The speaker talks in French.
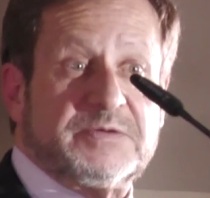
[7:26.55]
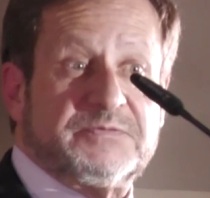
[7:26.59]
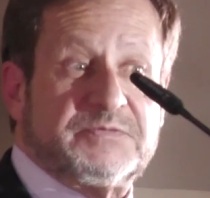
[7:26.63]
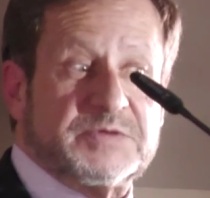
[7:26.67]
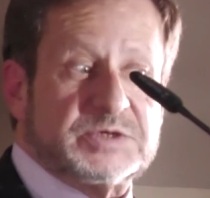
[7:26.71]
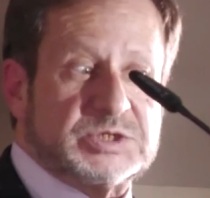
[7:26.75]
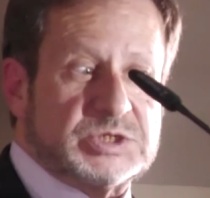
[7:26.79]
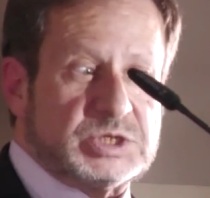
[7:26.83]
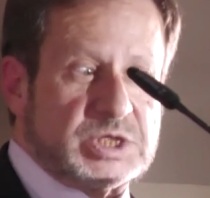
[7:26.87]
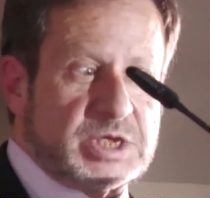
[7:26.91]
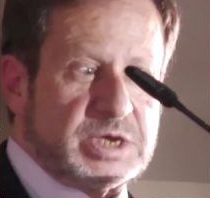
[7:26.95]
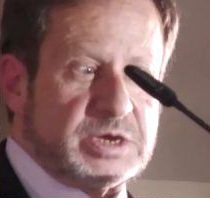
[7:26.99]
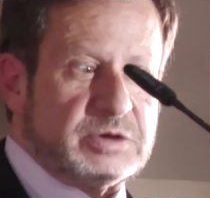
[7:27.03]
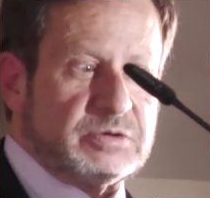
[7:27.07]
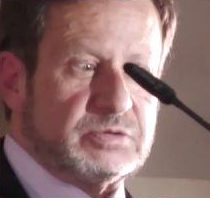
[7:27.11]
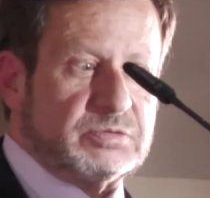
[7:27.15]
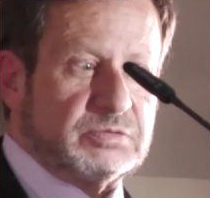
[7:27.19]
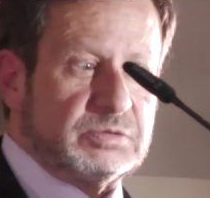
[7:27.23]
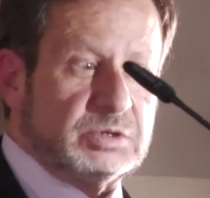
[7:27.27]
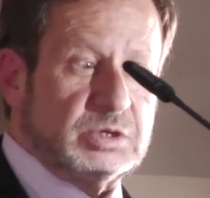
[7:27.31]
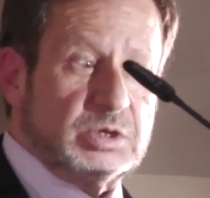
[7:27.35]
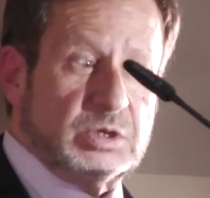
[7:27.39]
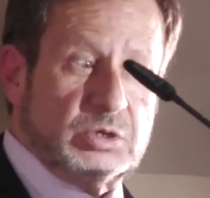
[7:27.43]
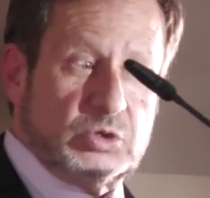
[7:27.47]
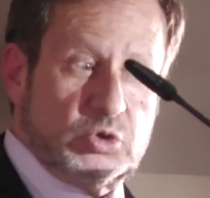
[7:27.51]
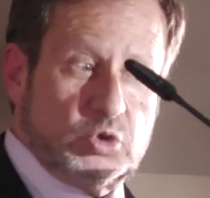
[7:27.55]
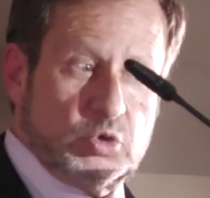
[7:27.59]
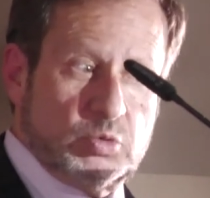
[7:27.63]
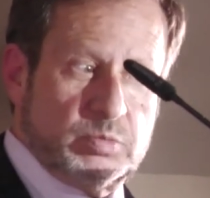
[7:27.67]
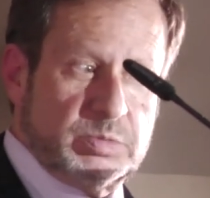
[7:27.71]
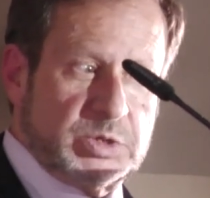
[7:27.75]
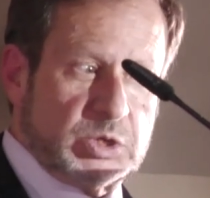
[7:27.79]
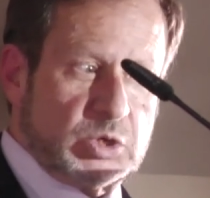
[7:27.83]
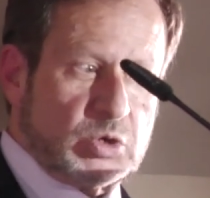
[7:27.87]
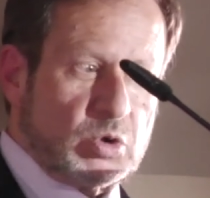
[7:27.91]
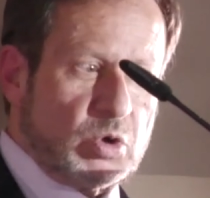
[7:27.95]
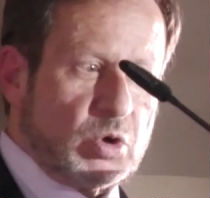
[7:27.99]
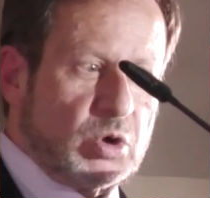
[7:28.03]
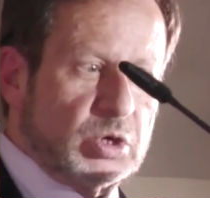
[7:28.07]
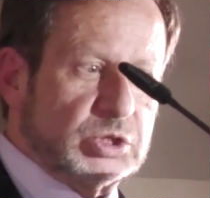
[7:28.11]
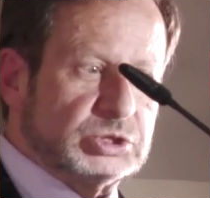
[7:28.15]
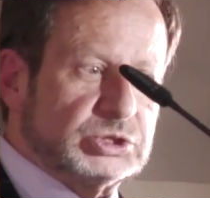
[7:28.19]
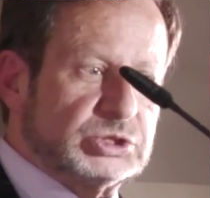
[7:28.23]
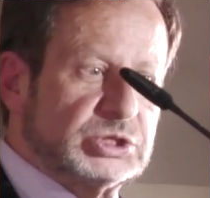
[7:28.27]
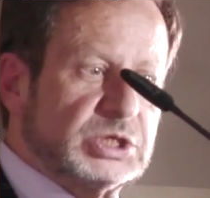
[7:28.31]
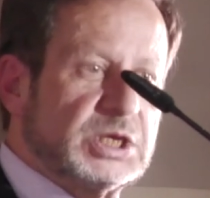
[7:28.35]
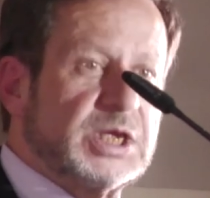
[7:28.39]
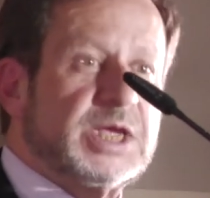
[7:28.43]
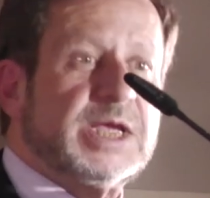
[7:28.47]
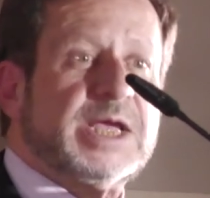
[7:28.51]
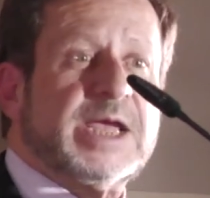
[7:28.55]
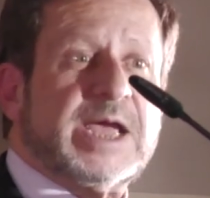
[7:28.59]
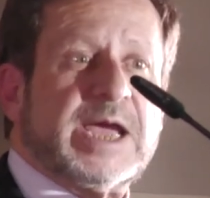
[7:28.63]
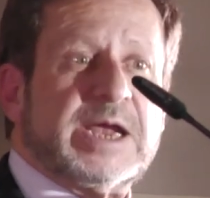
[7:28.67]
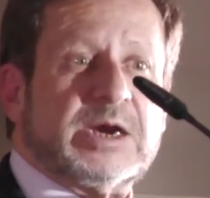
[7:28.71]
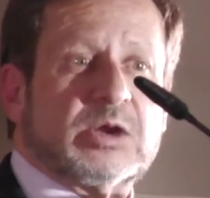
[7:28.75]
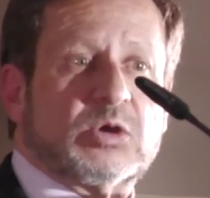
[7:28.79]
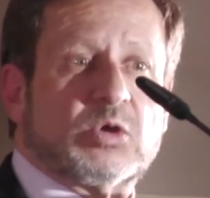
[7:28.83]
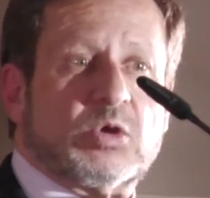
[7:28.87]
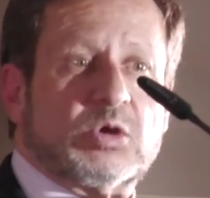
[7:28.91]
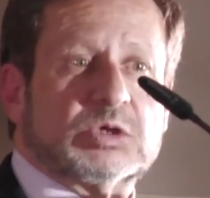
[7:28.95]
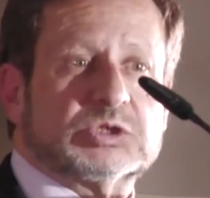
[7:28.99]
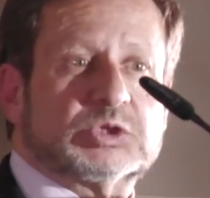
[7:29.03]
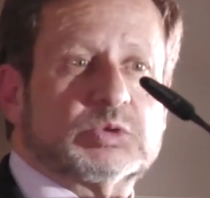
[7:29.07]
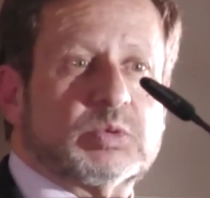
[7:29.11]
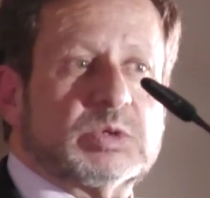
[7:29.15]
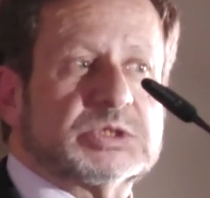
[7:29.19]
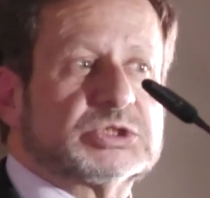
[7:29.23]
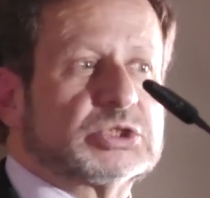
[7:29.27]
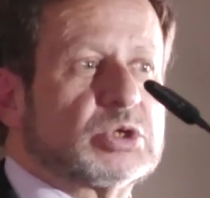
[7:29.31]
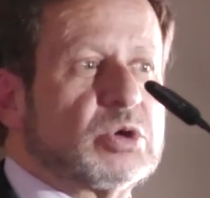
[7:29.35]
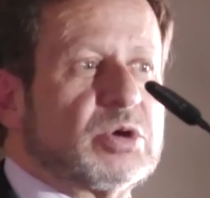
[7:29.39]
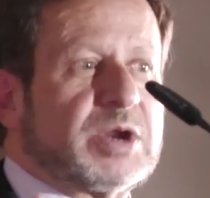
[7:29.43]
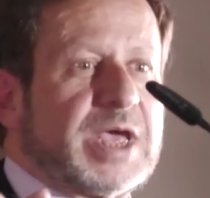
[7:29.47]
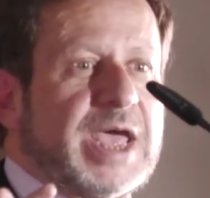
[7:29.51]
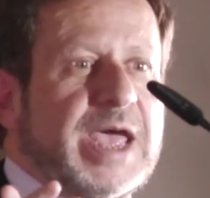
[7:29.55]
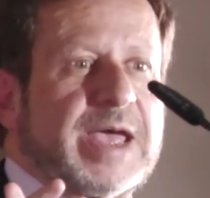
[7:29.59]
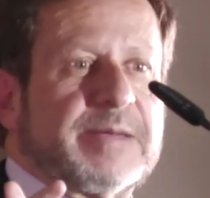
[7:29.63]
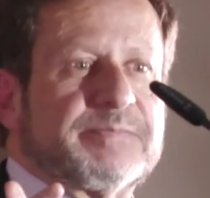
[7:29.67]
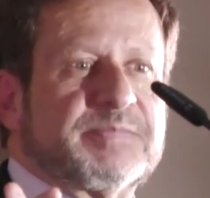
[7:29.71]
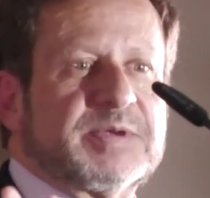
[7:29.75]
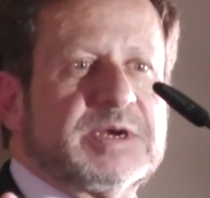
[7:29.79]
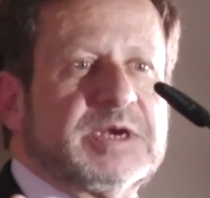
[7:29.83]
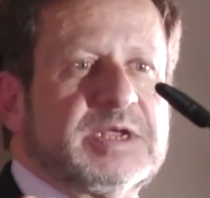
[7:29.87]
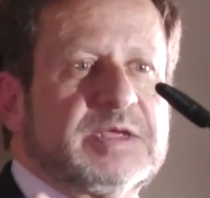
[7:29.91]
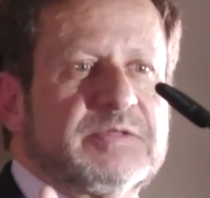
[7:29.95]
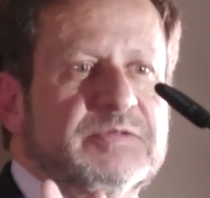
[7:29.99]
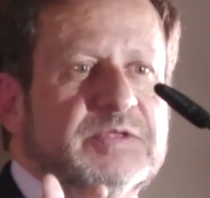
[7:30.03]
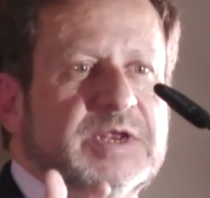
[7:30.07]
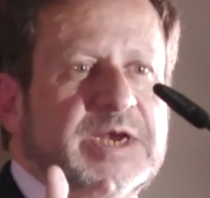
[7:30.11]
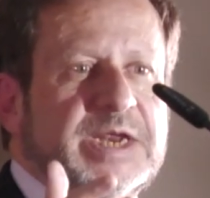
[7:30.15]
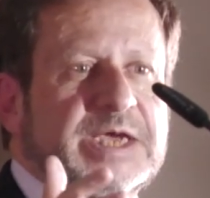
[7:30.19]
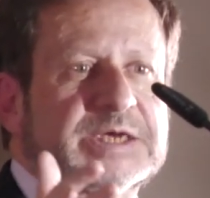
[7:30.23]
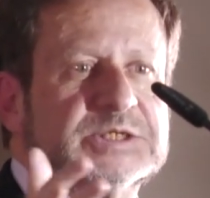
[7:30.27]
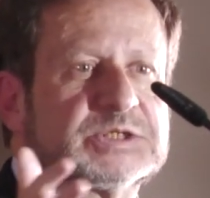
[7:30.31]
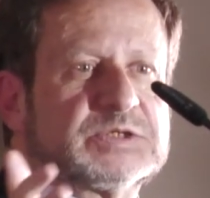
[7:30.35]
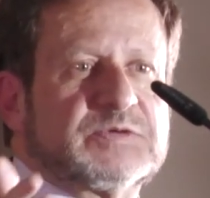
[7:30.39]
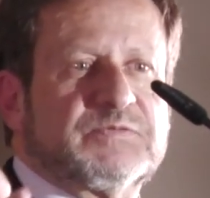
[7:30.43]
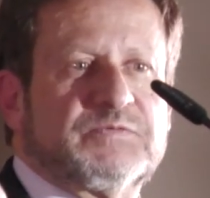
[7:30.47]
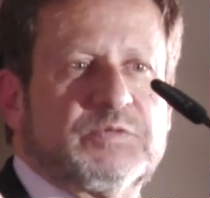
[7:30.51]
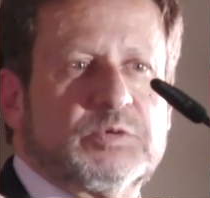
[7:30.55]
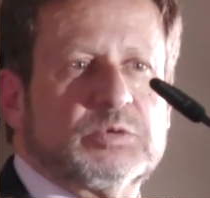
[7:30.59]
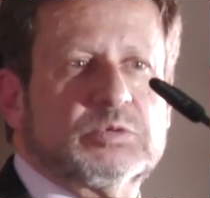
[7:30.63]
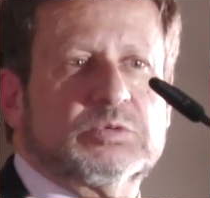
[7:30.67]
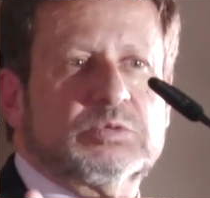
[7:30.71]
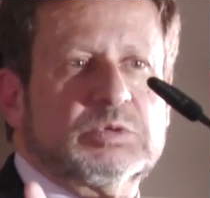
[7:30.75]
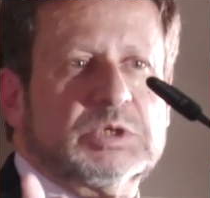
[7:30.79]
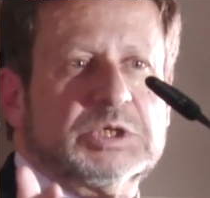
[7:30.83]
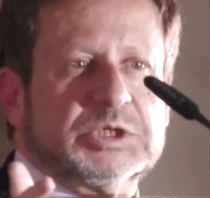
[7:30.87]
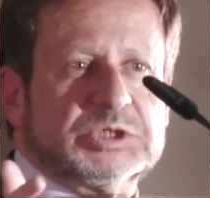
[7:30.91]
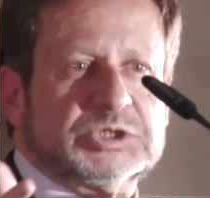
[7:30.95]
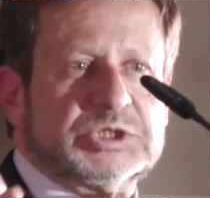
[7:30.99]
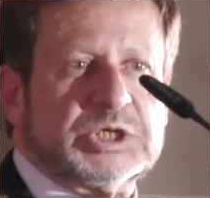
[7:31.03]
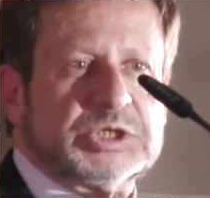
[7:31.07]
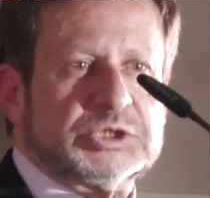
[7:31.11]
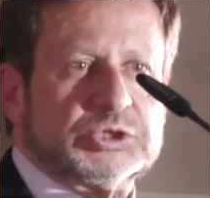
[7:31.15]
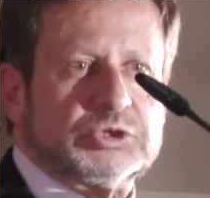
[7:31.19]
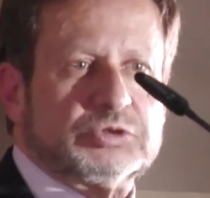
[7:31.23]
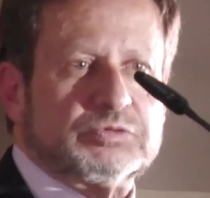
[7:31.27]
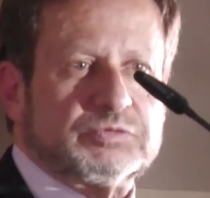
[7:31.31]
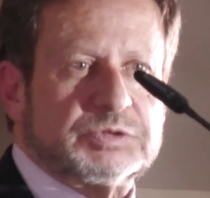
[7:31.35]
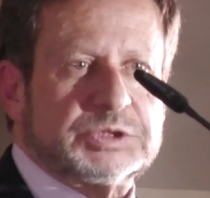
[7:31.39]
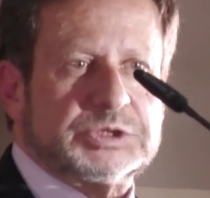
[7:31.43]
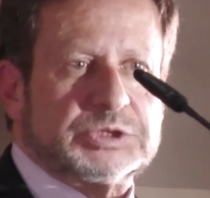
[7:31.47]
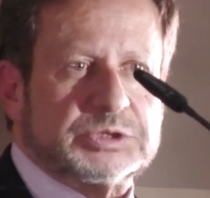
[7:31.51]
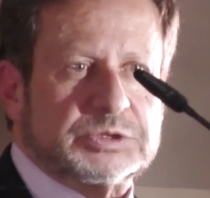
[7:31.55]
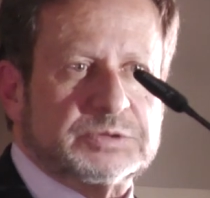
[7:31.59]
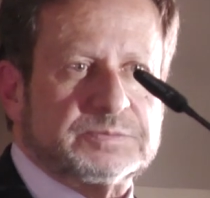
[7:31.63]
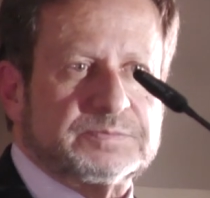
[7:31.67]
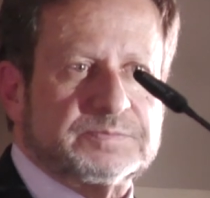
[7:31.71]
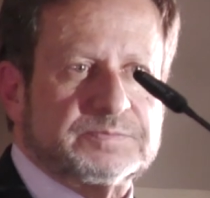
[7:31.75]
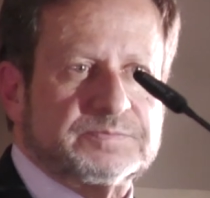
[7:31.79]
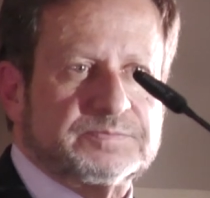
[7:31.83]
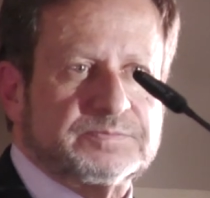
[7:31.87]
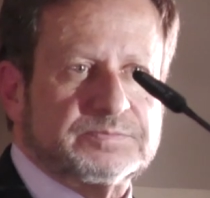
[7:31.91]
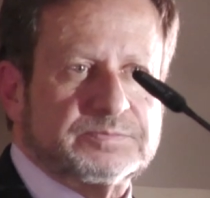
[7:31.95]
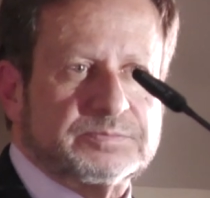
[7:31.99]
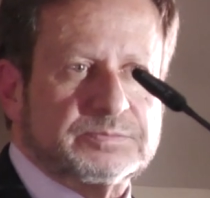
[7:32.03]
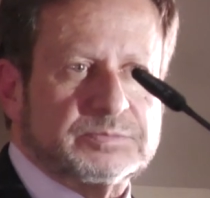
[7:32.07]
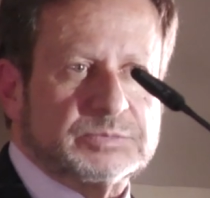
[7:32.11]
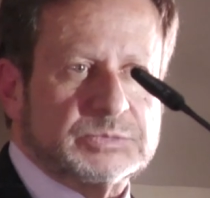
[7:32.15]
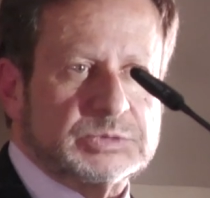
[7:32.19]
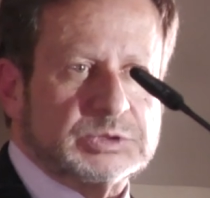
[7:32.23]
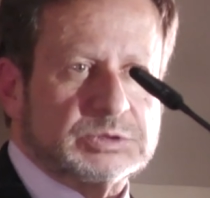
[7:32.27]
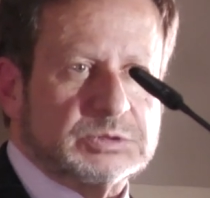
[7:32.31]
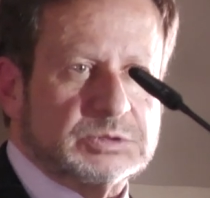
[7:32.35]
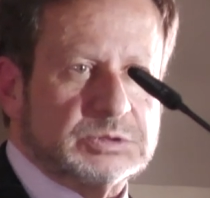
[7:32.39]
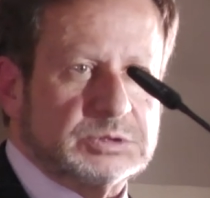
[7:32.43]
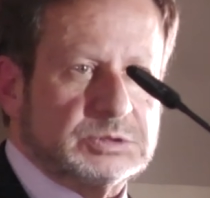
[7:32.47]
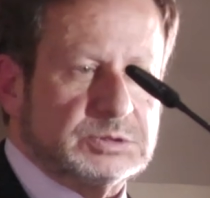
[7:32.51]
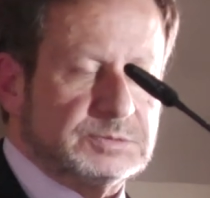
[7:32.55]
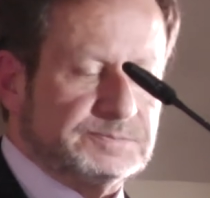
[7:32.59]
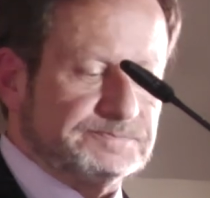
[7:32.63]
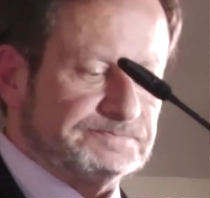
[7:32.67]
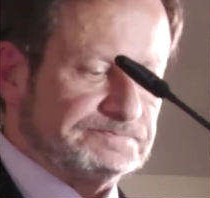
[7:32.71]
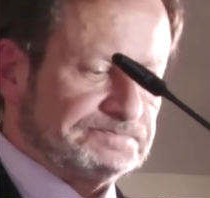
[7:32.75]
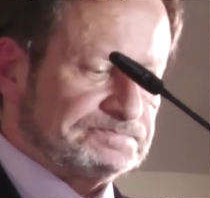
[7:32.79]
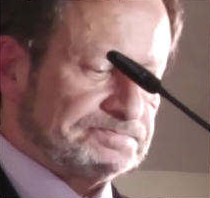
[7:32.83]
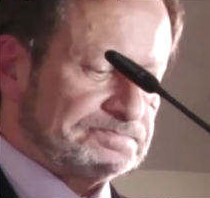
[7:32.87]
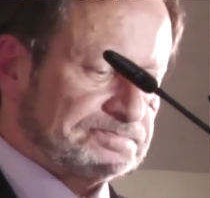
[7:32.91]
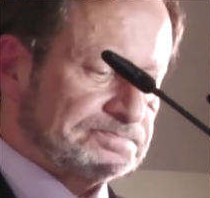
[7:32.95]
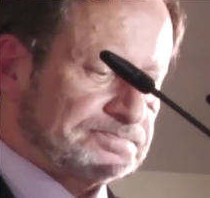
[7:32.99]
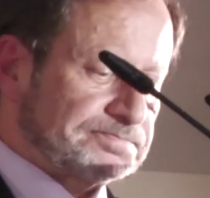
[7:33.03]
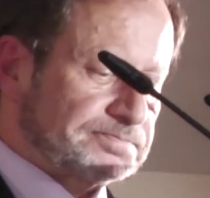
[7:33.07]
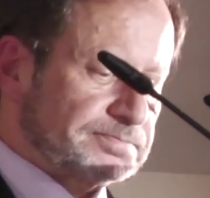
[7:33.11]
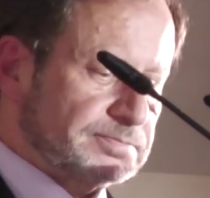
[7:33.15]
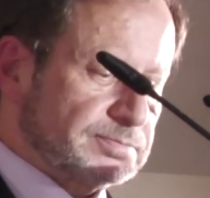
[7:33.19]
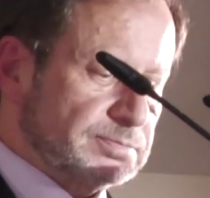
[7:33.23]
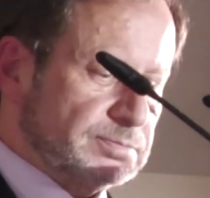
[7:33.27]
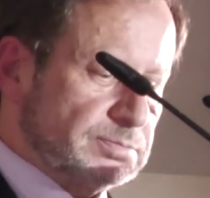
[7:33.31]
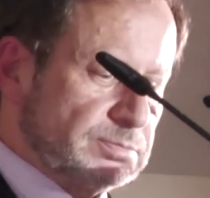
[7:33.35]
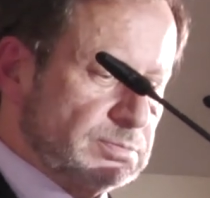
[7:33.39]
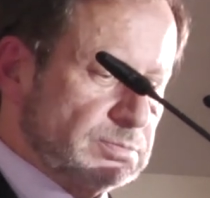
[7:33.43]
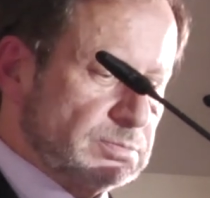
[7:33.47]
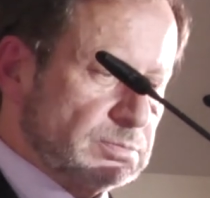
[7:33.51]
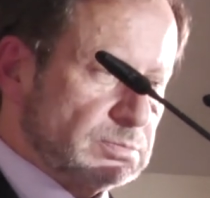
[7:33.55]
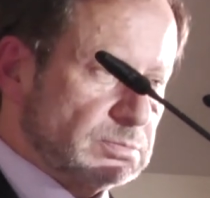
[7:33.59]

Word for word: qui portent sur des dixièmes de millimètres par an, évidemment accumulées sur